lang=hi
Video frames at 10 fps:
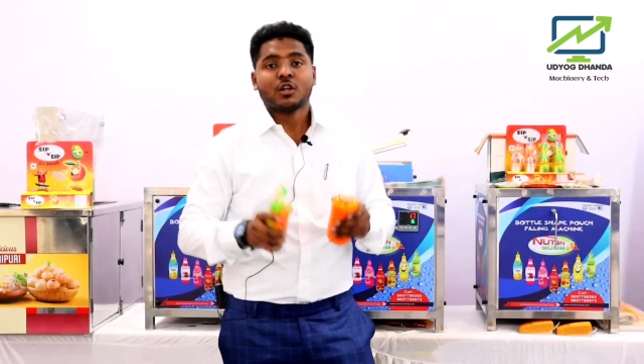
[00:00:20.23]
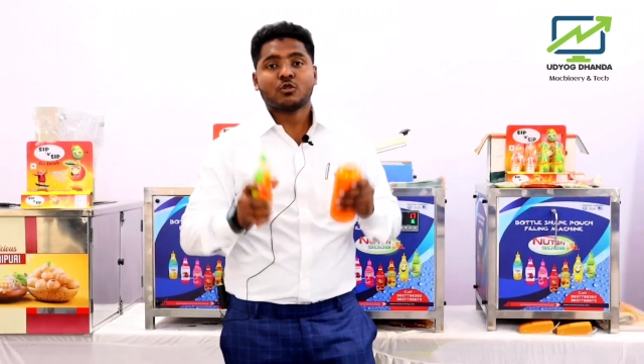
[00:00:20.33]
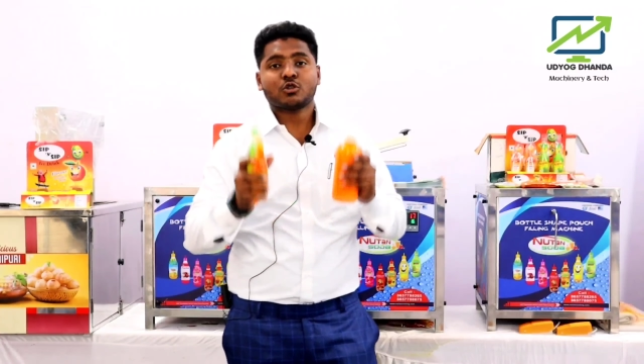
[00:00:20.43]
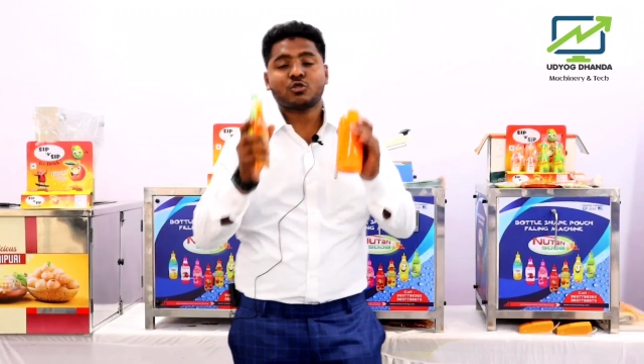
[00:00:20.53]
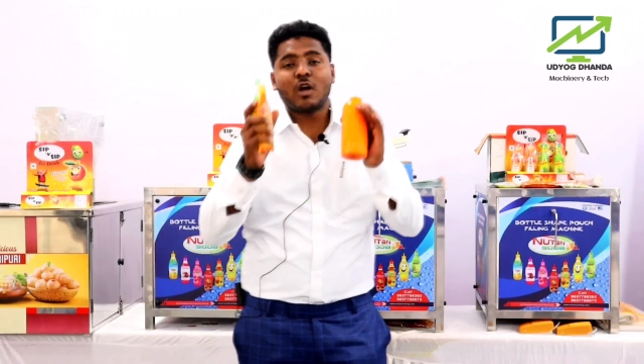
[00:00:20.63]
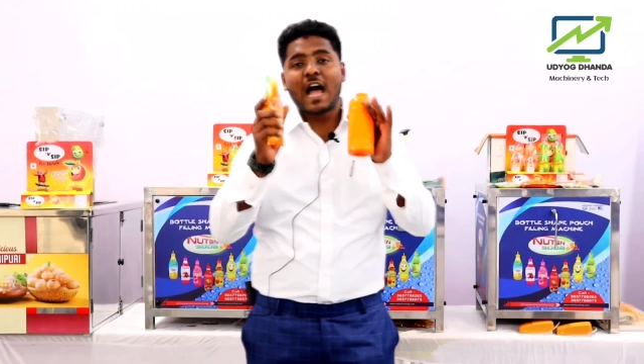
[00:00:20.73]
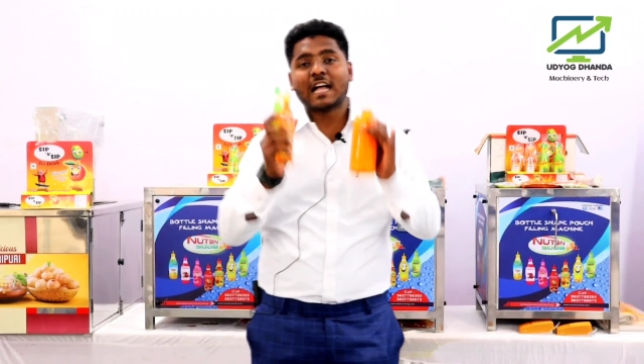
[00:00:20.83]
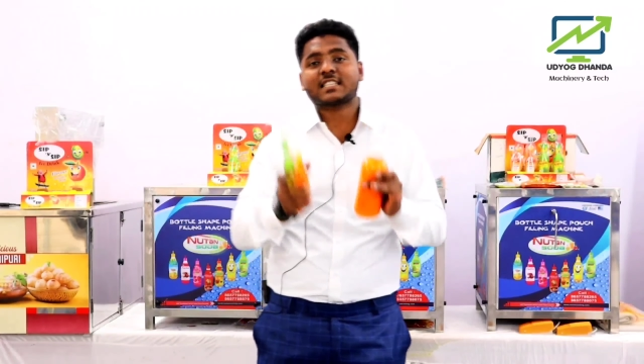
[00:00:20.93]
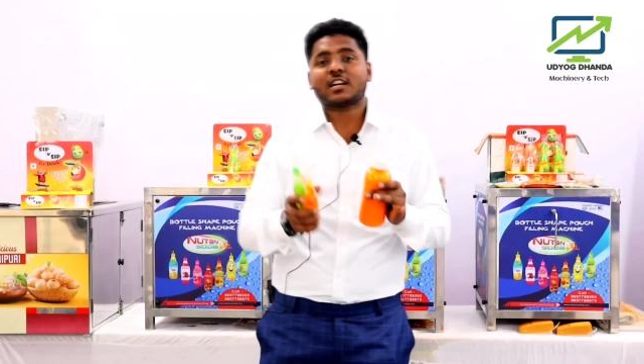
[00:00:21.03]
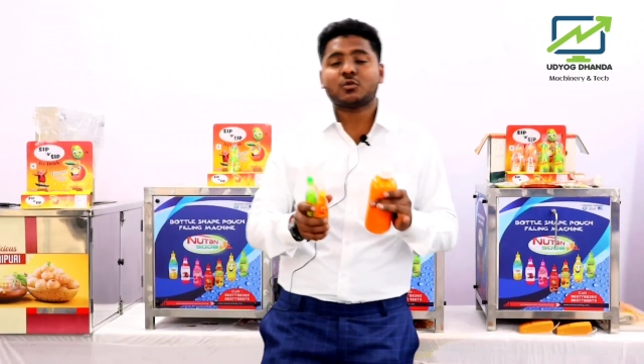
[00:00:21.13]
दोस्तों
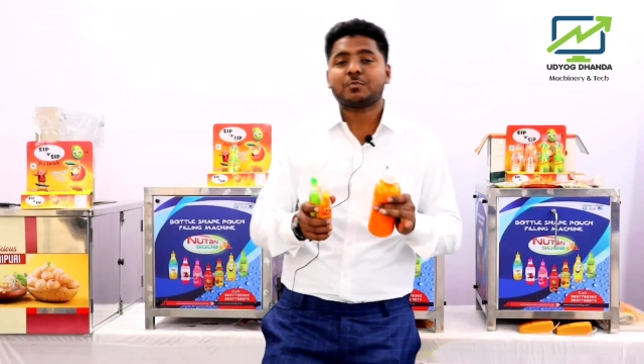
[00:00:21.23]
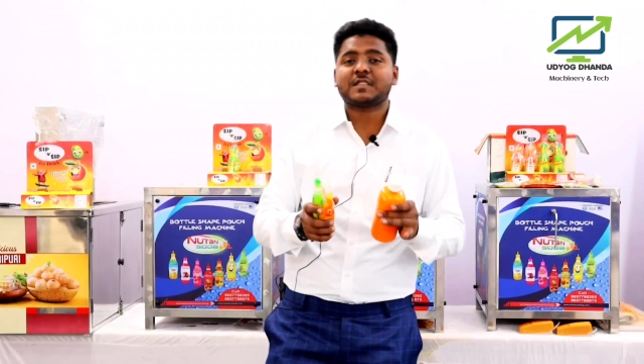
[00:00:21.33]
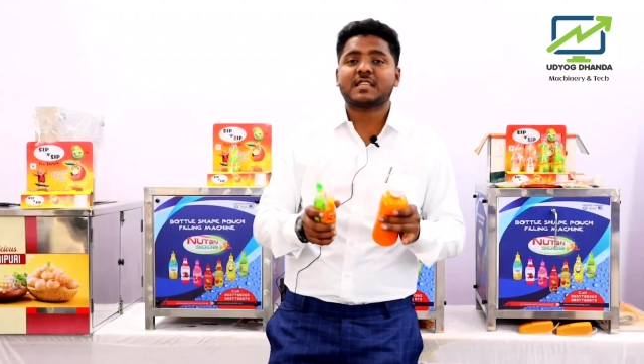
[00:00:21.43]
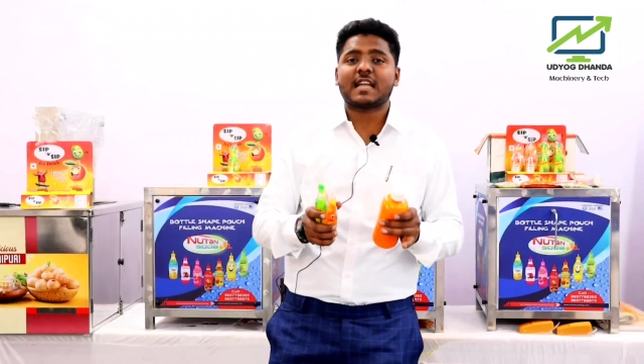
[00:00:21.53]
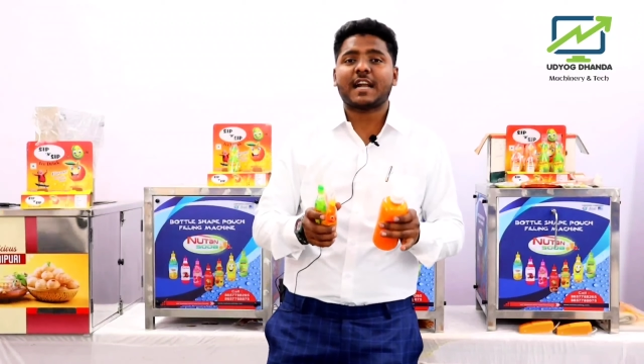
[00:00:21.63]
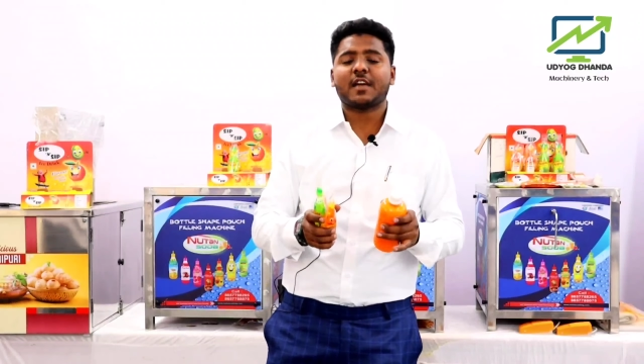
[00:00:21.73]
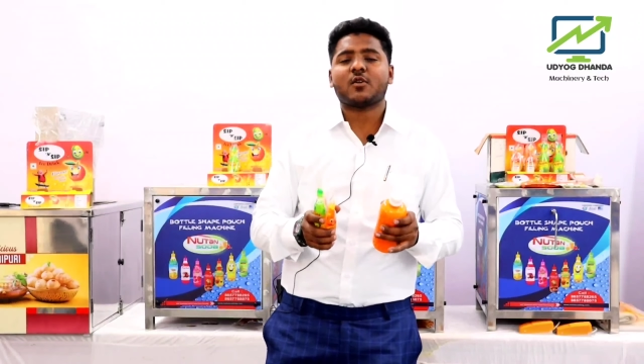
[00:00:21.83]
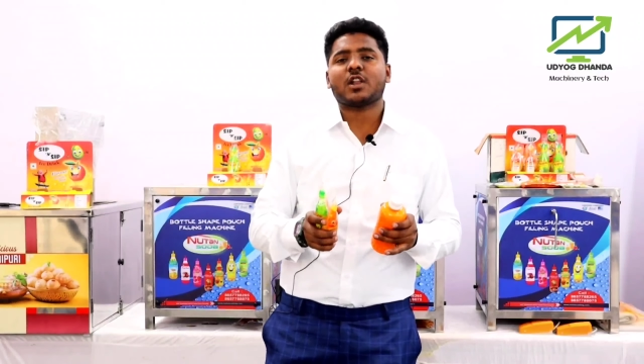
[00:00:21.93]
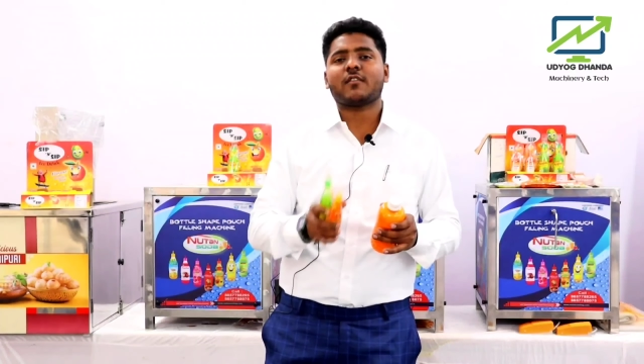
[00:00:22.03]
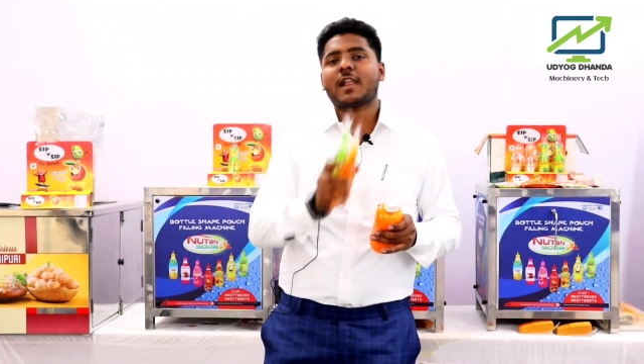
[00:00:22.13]
आज का जो बिजनेस आइडिया
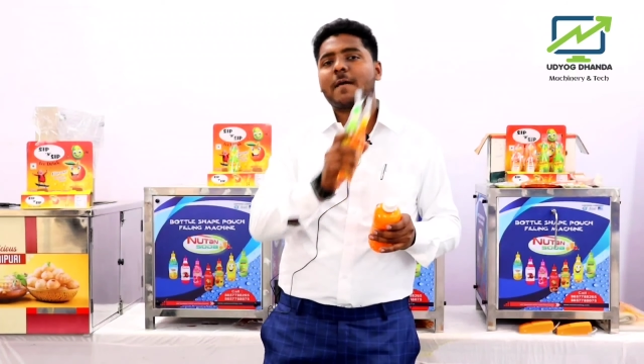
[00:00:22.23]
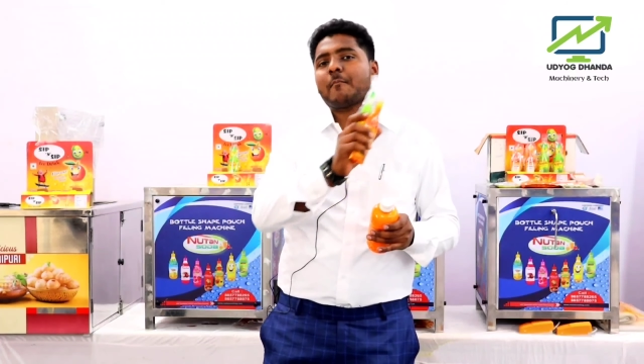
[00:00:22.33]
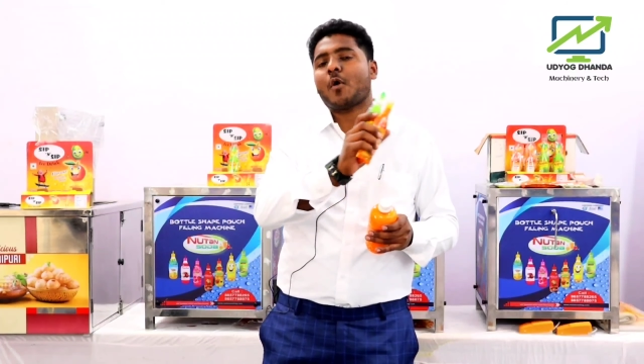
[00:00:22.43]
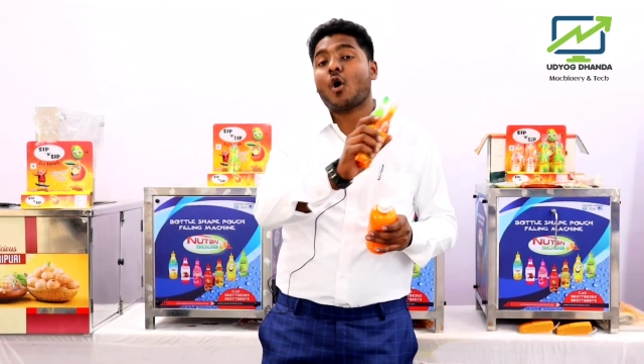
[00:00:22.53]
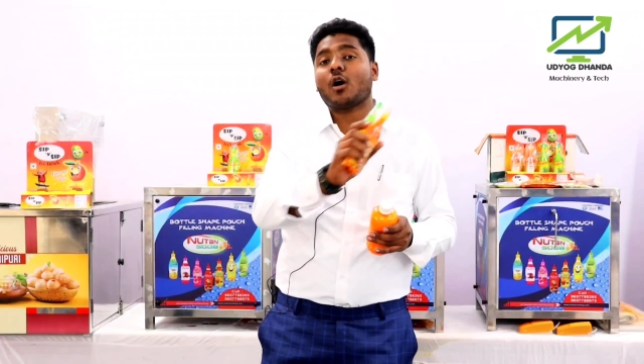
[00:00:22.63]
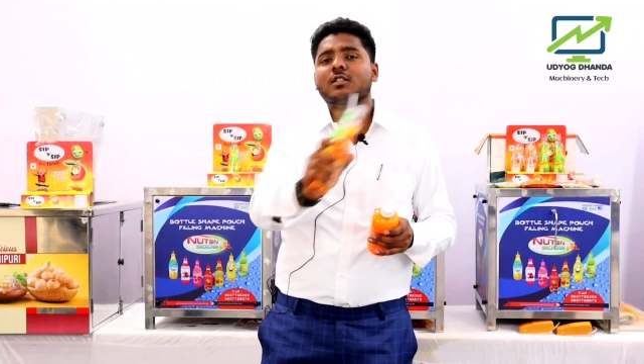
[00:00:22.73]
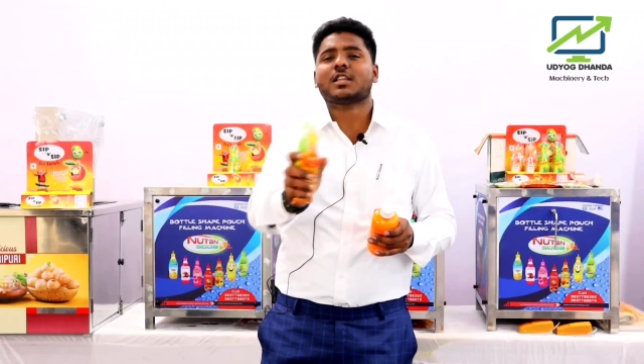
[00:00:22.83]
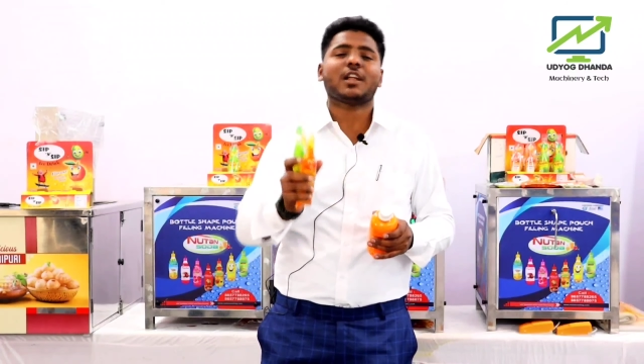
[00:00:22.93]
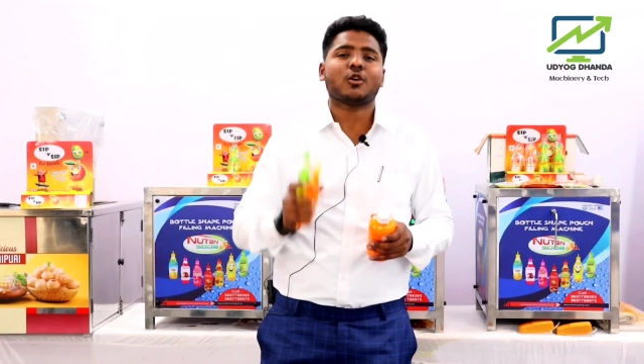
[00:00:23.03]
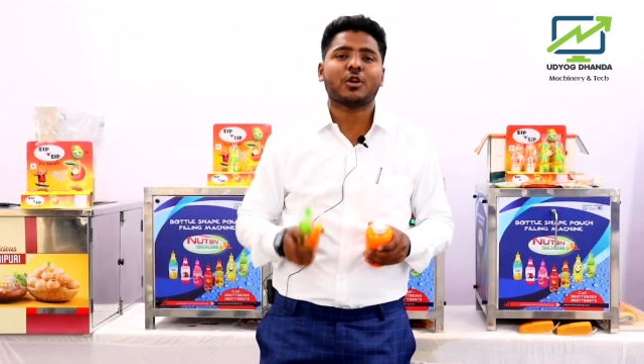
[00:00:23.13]
होने वाला है
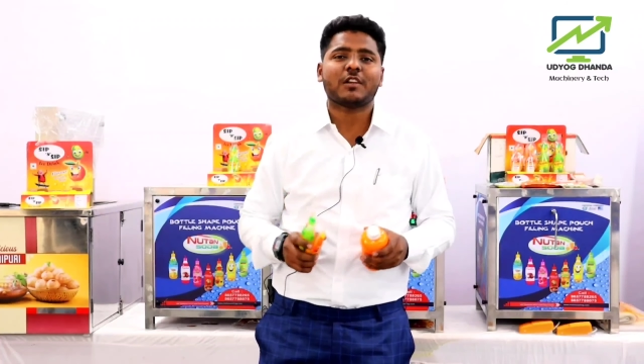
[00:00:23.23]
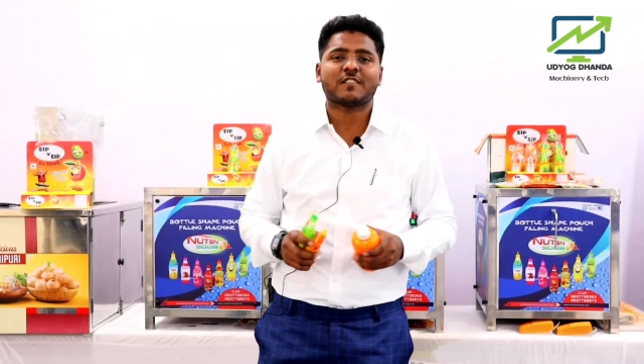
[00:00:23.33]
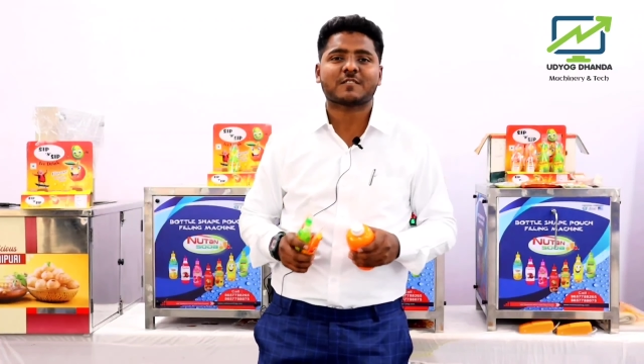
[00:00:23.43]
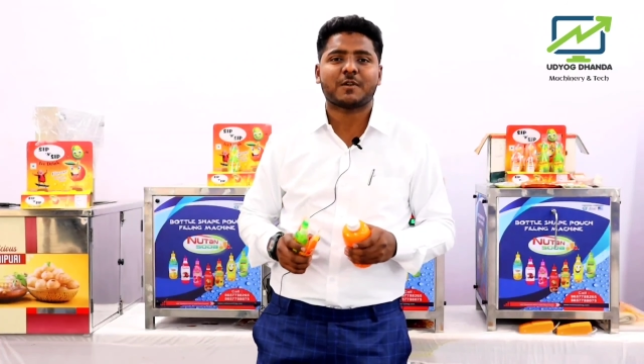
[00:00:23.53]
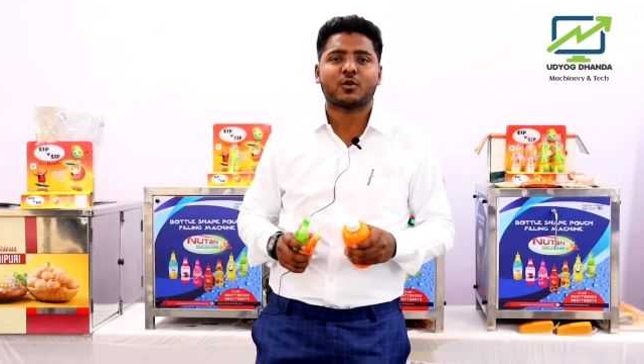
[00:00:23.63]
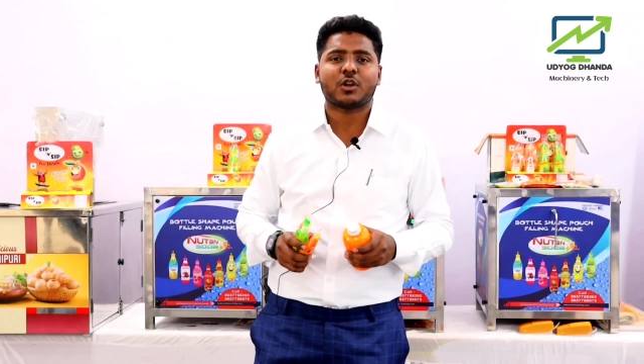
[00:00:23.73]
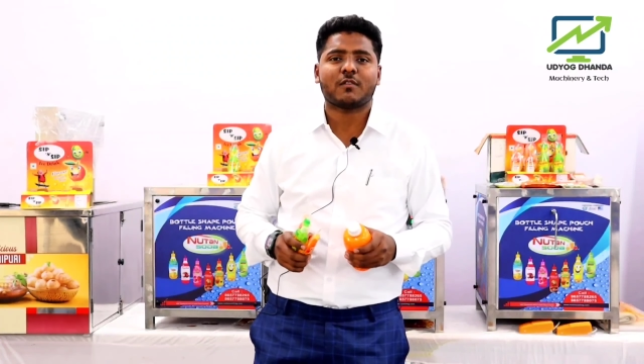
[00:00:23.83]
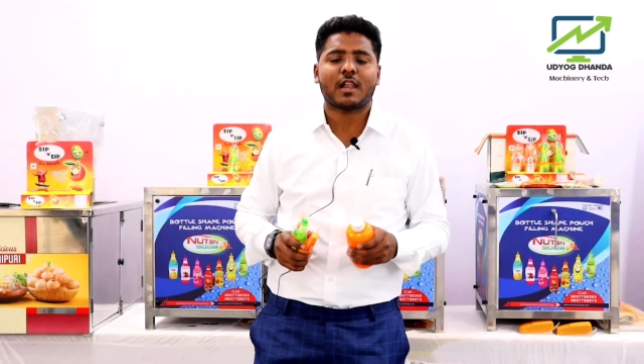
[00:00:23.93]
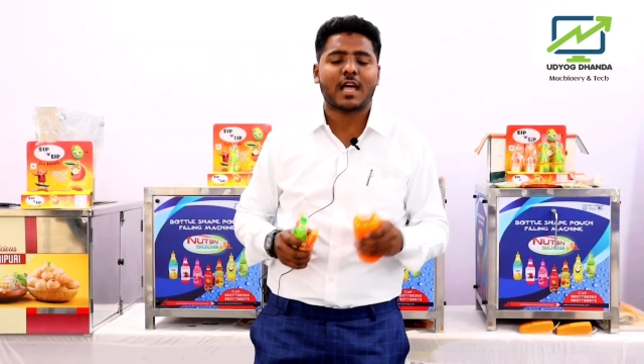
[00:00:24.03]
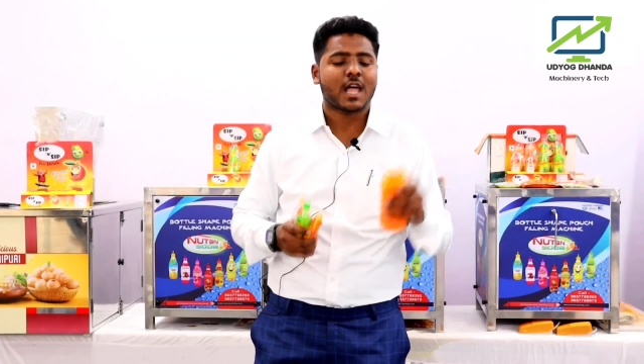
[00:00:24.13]
बहुत ही लो इन्वेस्टमेंट होने
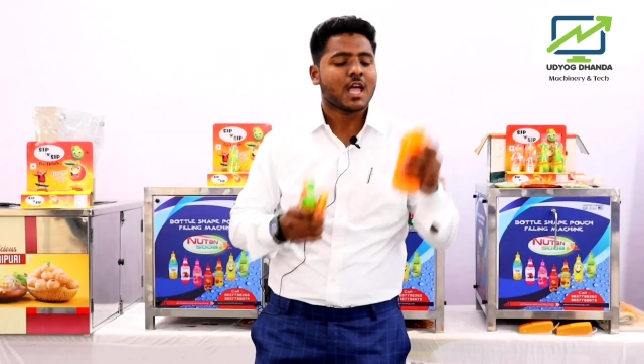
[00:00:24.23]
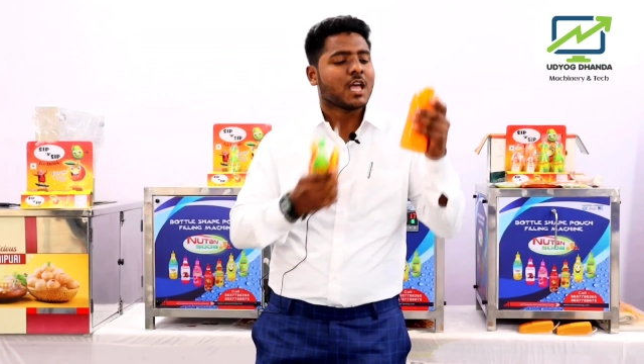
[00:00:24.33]
वाला है